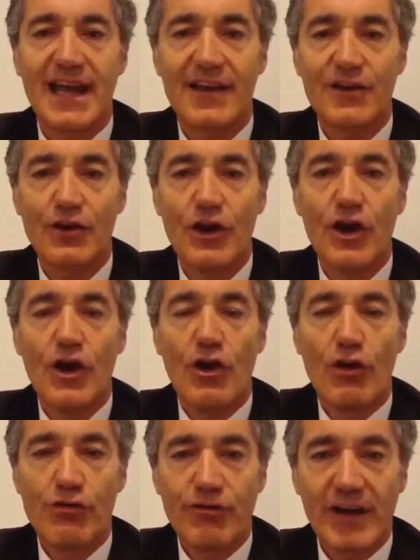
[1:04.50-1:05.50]
hanno
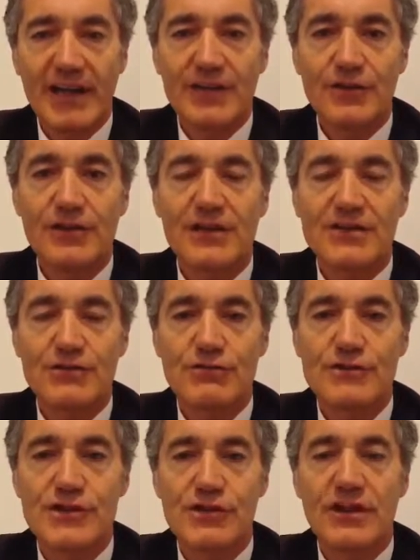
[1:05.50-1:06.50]
offrendo delle
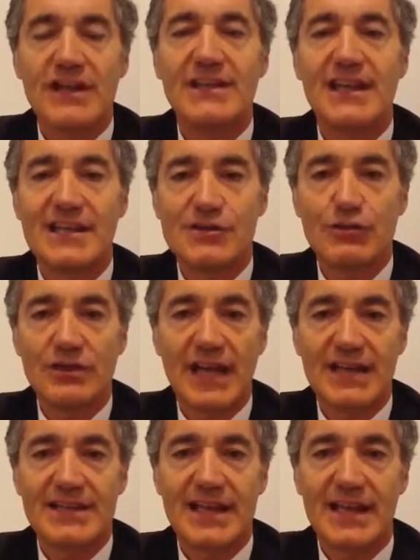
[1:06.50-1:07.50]
soluzioni e dei
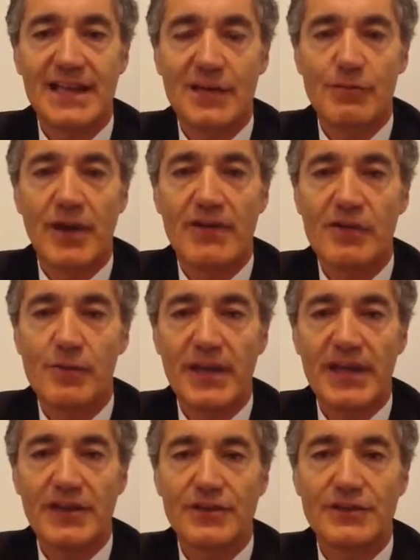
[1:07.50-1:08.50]
risultati anche nel breve
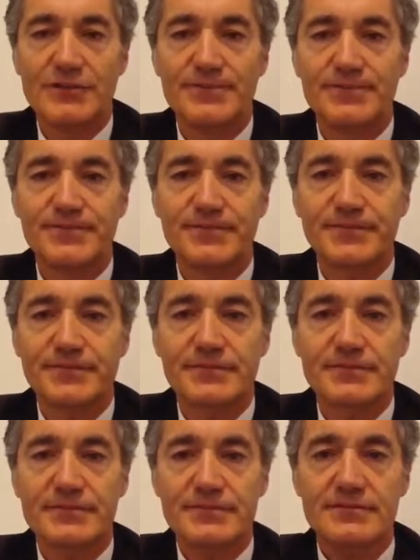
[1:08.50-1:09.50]
periodo.
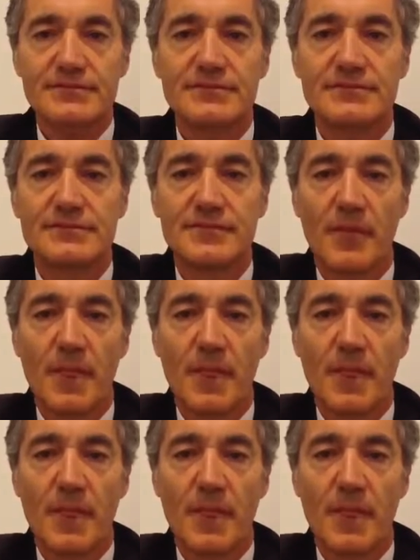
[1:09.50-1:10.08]
Si